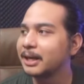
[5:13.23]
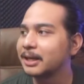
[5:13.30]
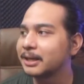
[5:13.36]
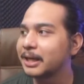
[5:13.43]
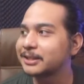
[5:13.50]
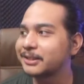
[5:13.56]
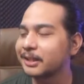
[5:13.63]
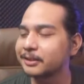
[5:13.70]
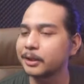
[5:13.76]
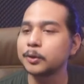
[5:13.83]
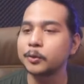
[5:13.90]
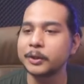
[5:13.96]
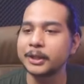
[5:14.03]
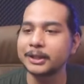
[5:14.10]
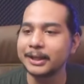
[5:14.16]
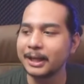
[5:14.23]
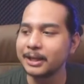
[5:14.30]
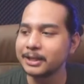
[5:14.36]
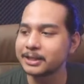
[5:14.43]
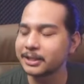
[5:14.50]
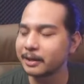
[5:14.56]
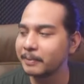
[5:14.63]
ras tertentu kita
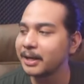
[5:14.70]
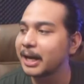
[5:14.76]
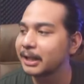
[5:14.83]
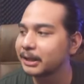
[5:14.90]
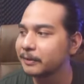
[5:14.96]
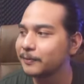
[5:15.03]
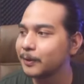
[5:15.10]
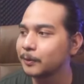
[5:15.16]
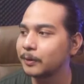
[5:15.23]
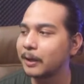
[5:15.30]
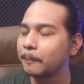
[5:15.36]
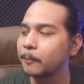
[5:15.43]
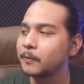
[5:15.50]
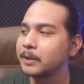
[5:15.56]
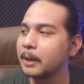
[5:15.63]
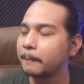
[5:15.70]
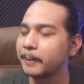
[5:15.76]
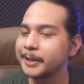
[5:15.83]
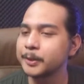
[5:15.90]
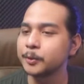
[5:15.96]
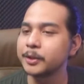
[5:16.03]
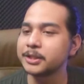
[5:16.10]
diskriminatif gitu dan punya
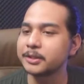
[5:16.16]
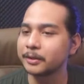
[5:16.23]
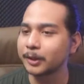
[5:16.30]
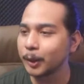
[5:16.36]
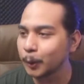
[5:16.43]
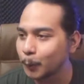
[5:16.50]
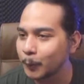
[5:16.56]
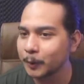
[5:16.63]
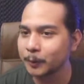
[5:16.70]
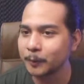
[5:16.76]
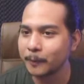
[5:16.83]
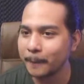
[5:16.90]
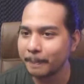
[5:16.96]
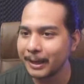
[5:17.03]
prejudis tertentu gitu.